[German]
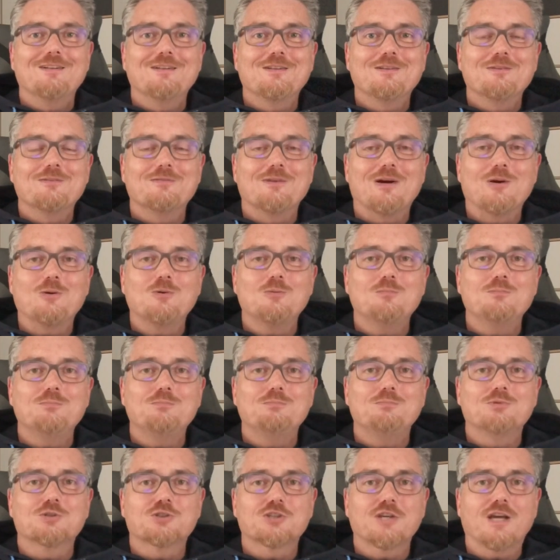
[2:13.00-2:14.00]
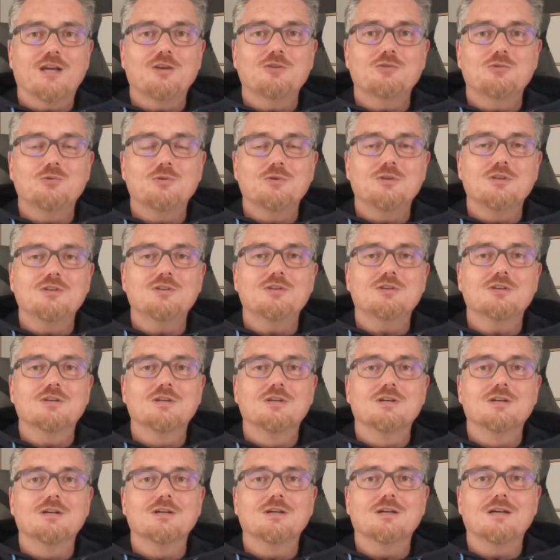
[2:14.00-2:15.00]
warum beschränkst du dich
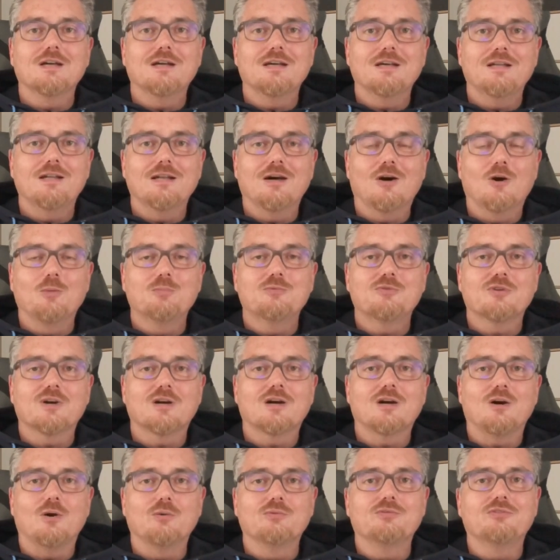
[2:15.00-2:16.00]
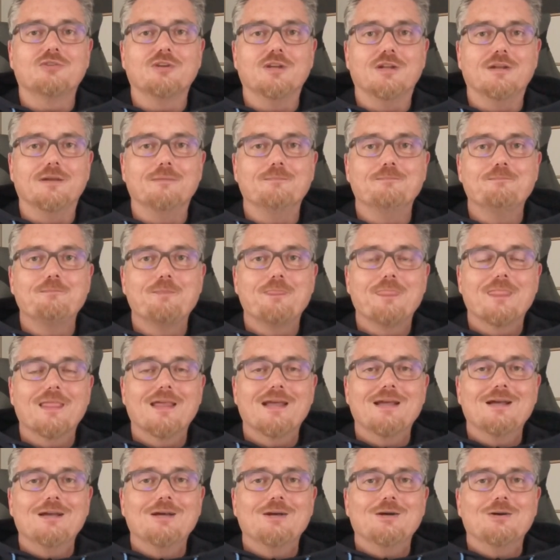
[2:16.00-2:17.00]
in der Hauptsache auf Sinn?
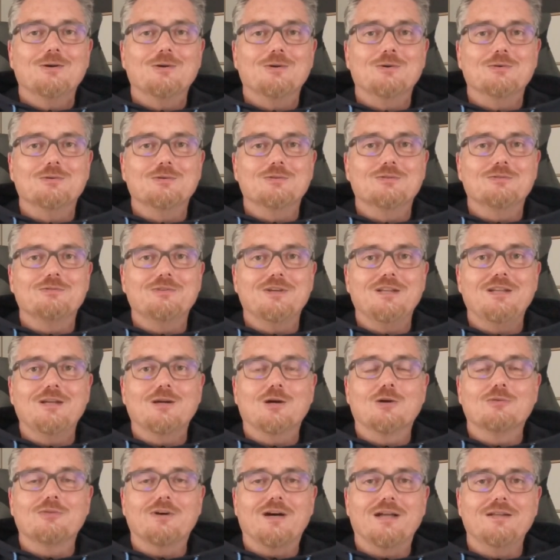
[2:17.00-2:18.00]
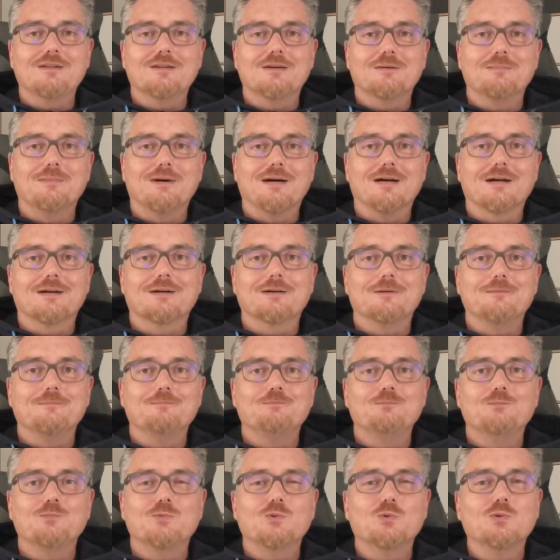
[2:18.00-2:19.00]
und weniger auf andere
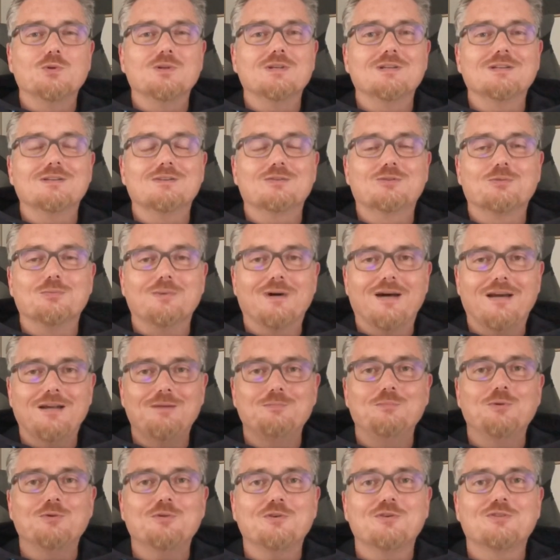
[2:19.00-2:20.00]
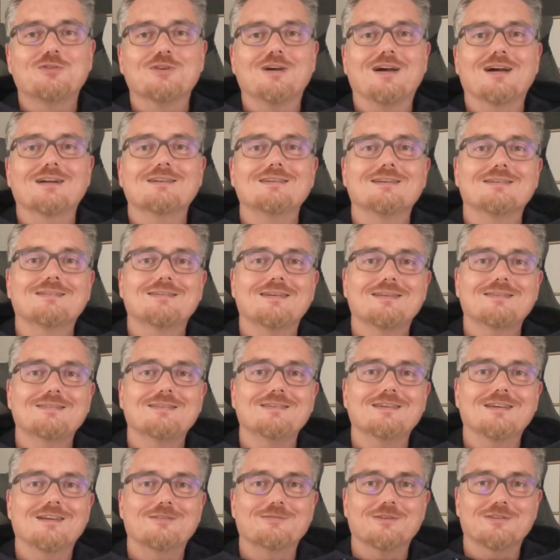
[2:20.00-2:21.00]
Marken. Nun, zum einen muss ich sagen, das hat
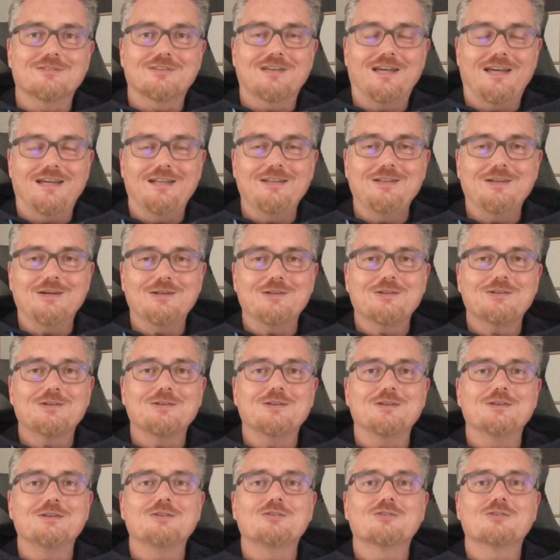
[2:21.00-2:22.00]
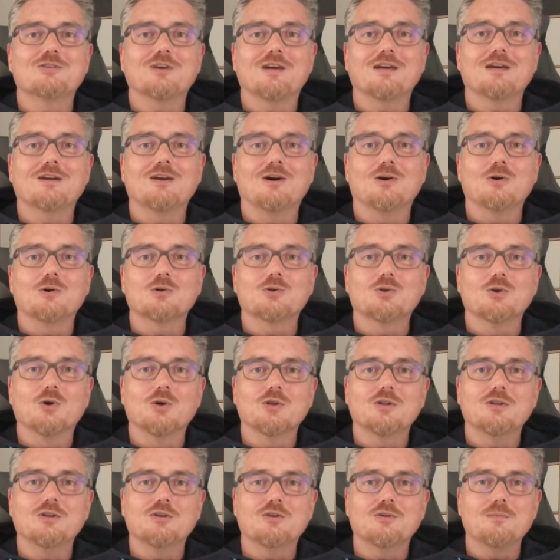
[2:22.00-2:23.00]
sich etwas geändert. Ich zeige auch
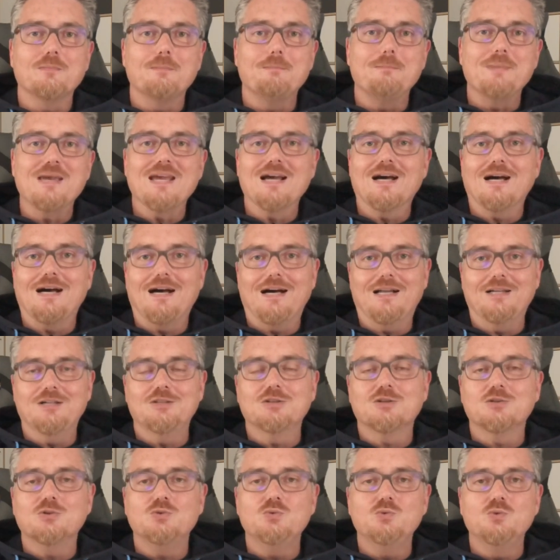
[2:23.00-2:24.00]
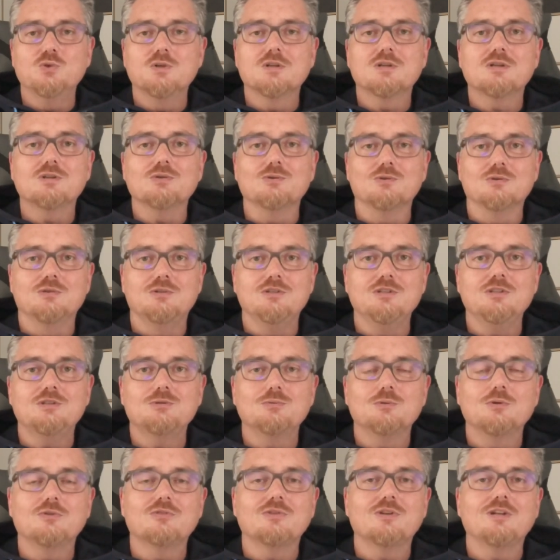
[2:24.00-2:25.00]
deutlich mehr andere Uhren und
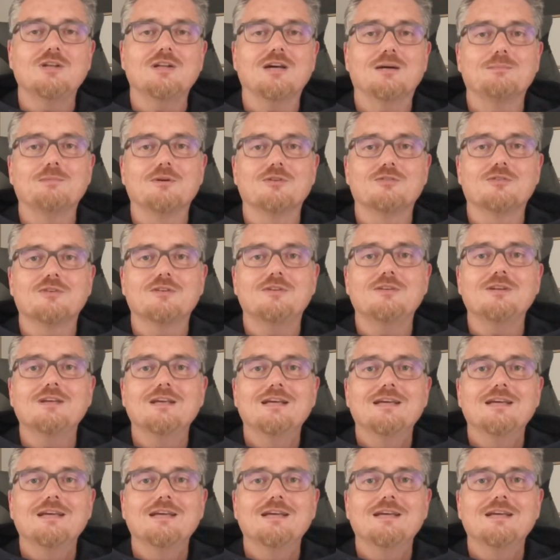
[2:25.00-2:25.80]
nicht nur Sinn, aber Sinn